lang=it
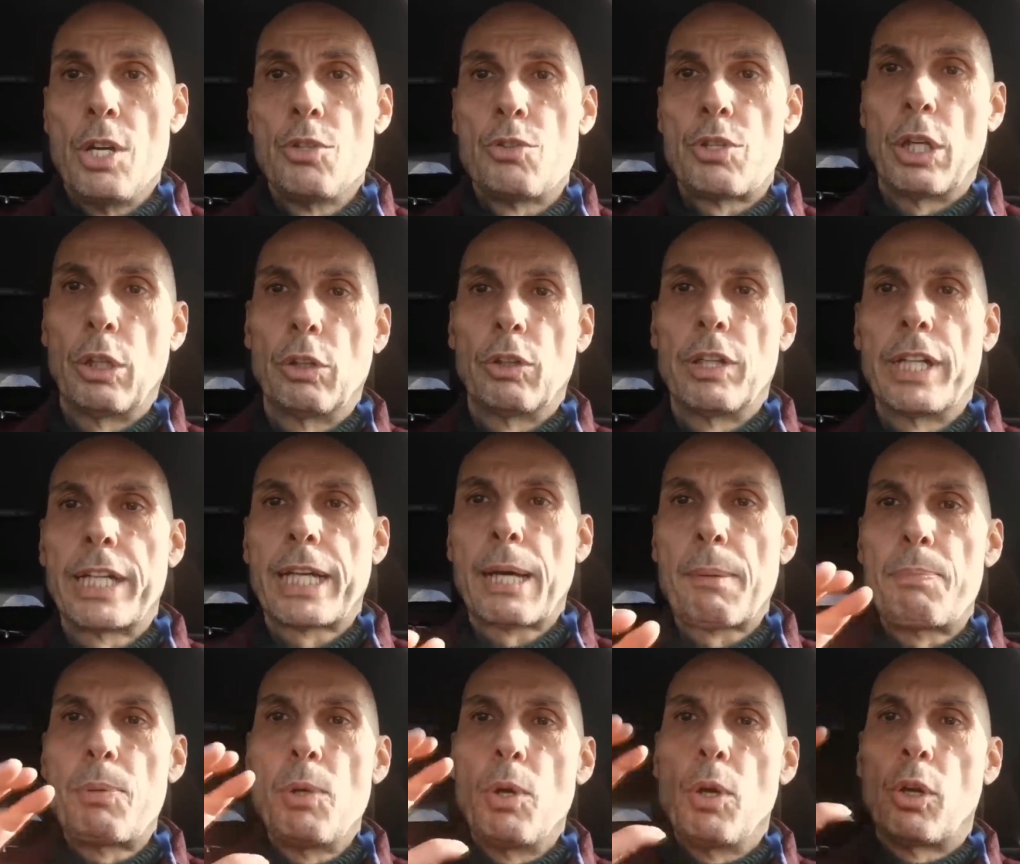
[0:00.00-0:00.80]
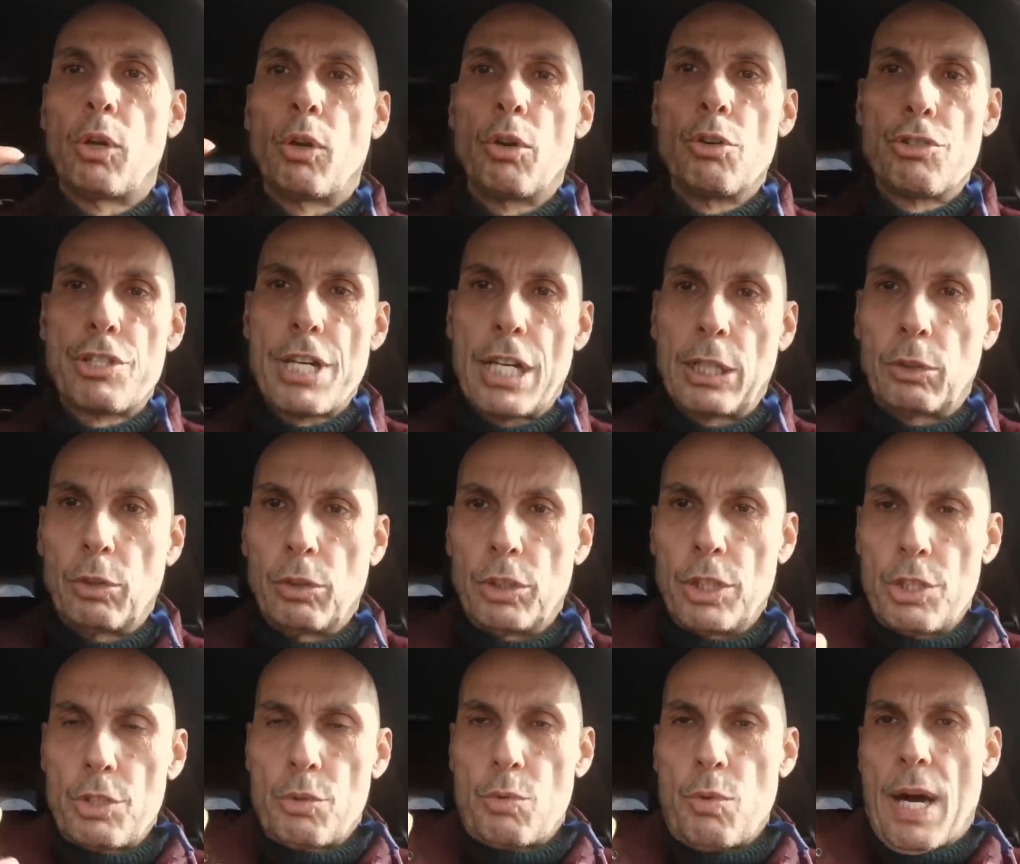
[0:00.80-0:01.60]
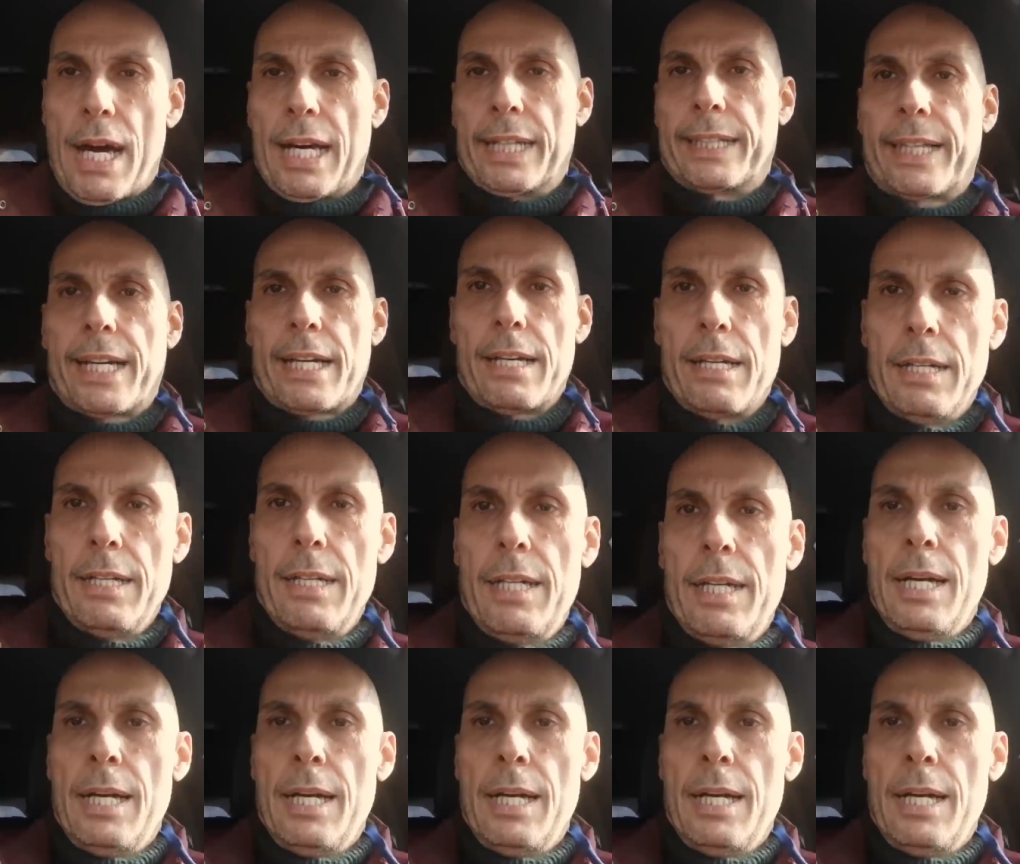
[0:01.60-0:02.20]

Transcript: Cioè non era più il concetto di squadra,